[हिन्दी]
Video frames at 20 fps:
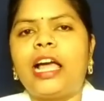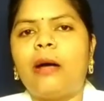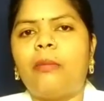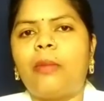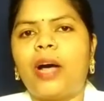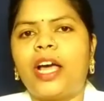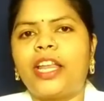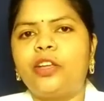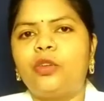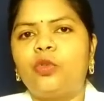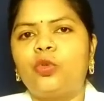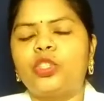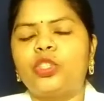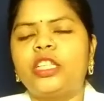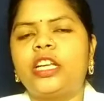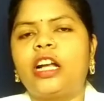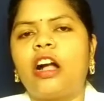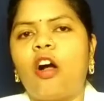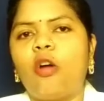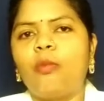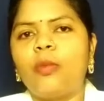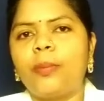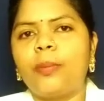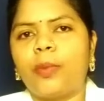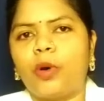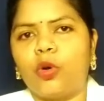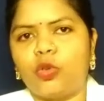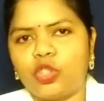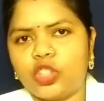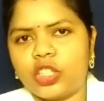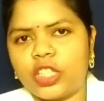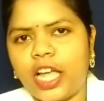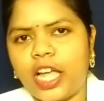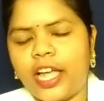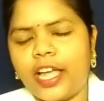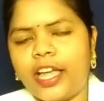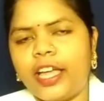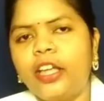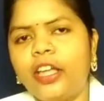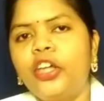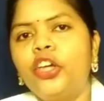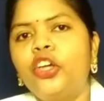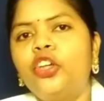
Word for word: हमारी कोशिकाओं में पहुंचता है